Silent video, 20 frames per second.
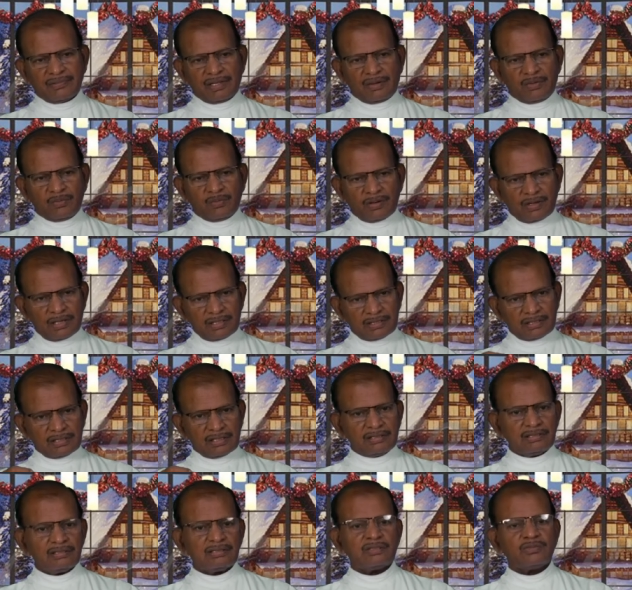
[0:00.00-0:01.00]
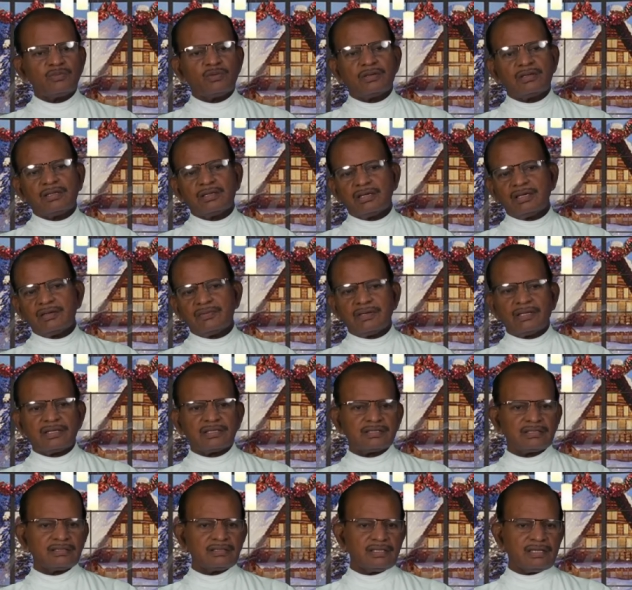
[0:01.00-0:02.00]
அவன் முறை செஞ்சு ஒழுங்காக வேலை
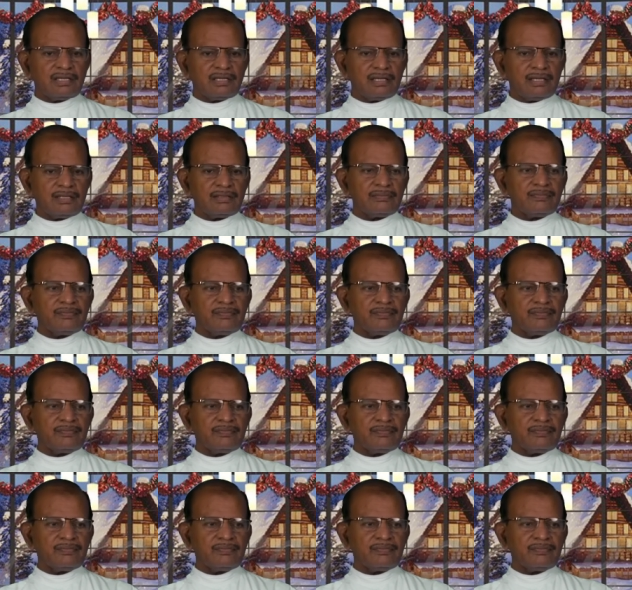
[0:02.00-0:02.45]
செஞ்சான்னா